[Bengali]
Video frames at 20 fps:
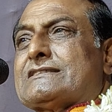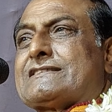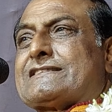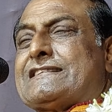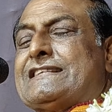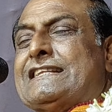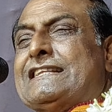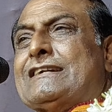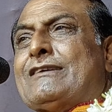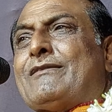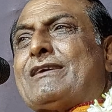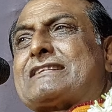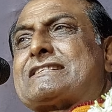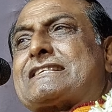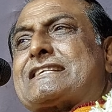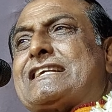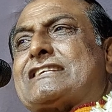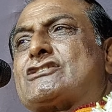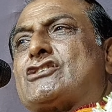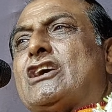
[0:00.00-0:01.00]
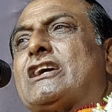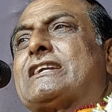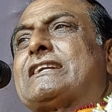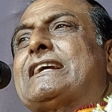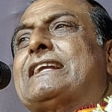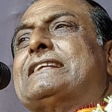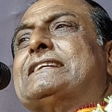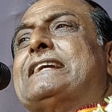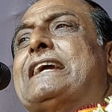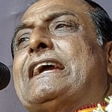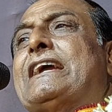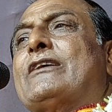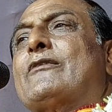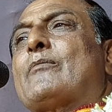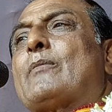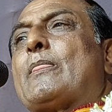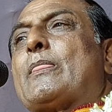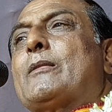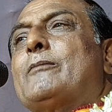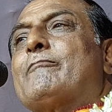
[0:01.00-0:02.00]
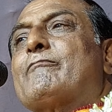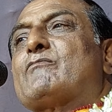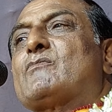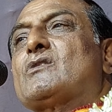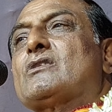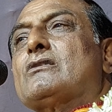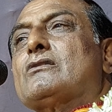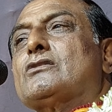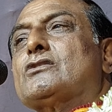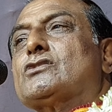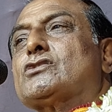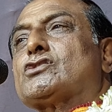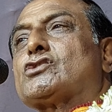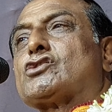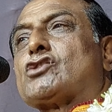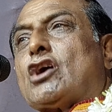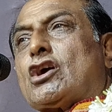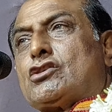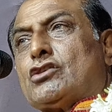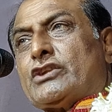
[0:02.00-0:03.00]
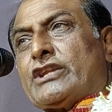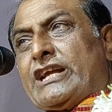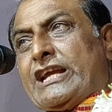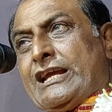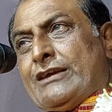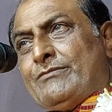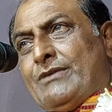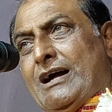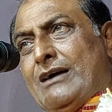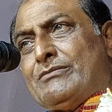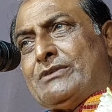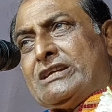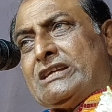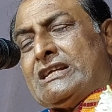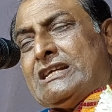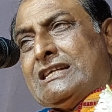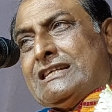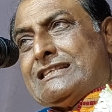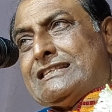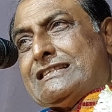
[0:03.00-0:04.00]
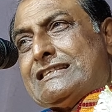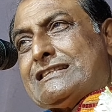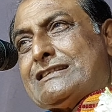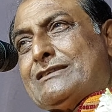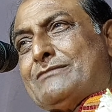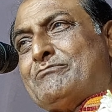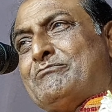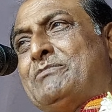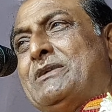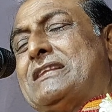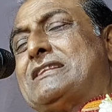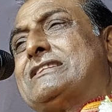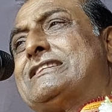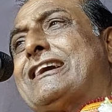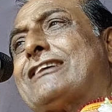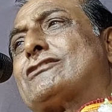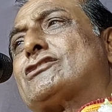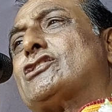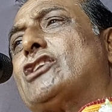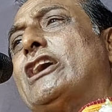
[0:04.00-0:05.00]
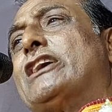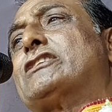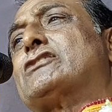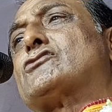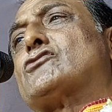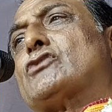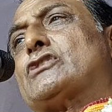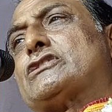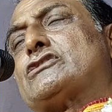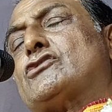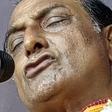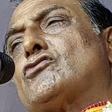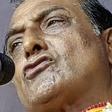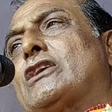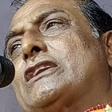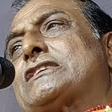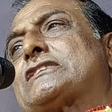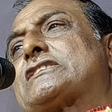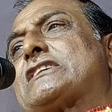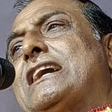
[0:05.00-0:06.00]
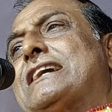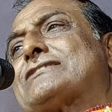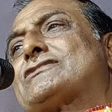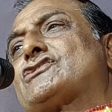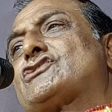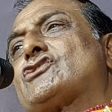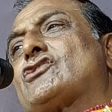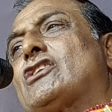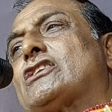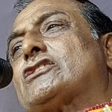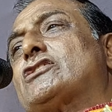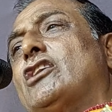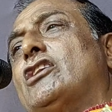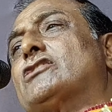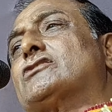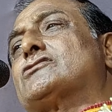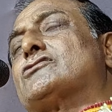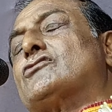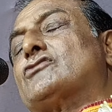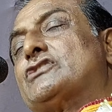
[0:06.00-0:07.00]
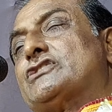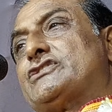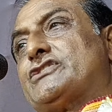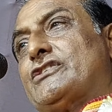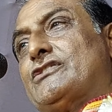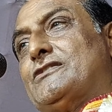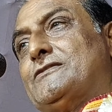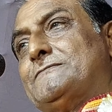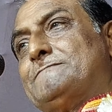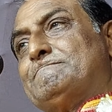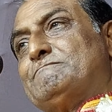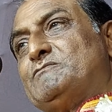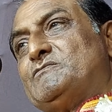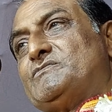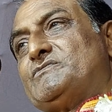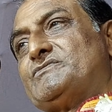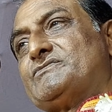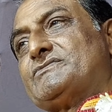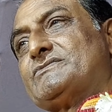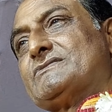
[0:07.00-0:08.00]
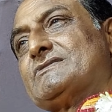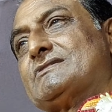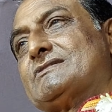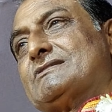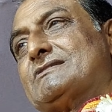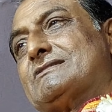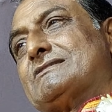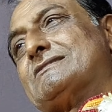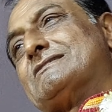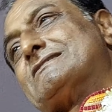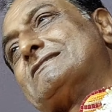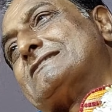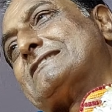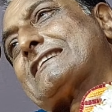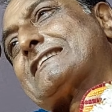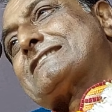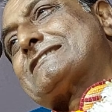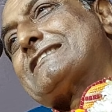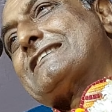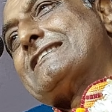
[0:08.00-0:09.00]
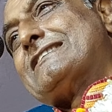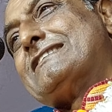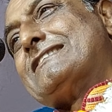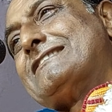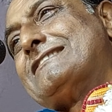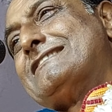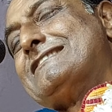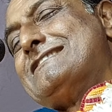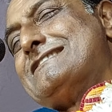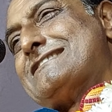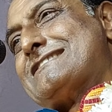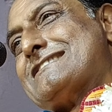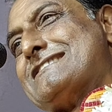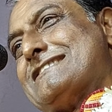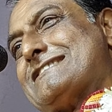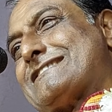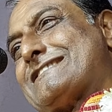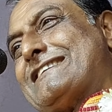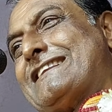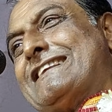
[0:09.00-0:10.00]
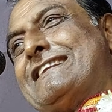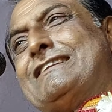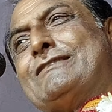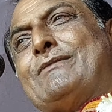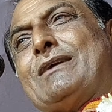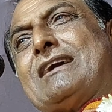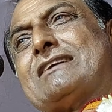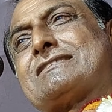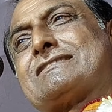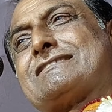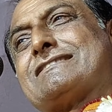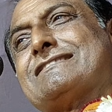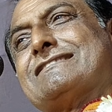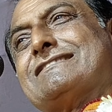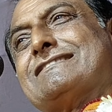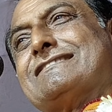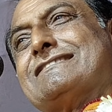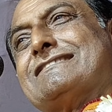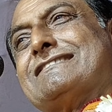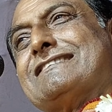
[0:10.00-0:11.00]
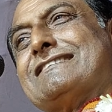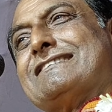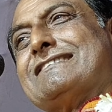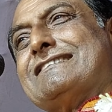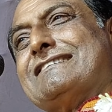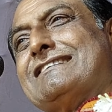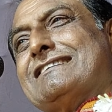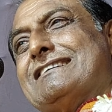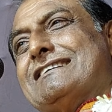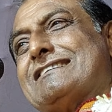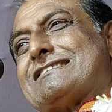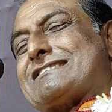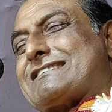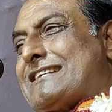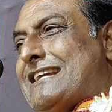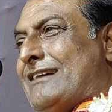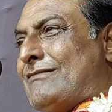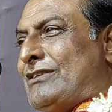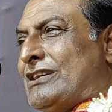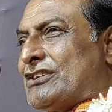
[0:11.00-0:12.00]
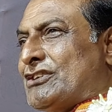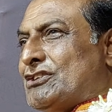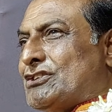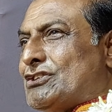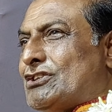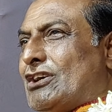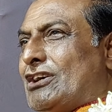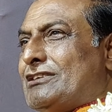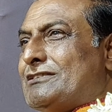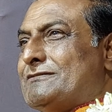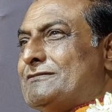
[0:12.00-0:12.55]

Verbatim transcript: শ্রীনিবাসকে সঙ্গে নিয়ে তখন এভাবে বিদ্যা অধ্যয়ন করেছিল ওখানে শাস্ত্র অধ্যয়ন করেছিল দেখেছেন শ্রীনিবাস শ্যামানন্দ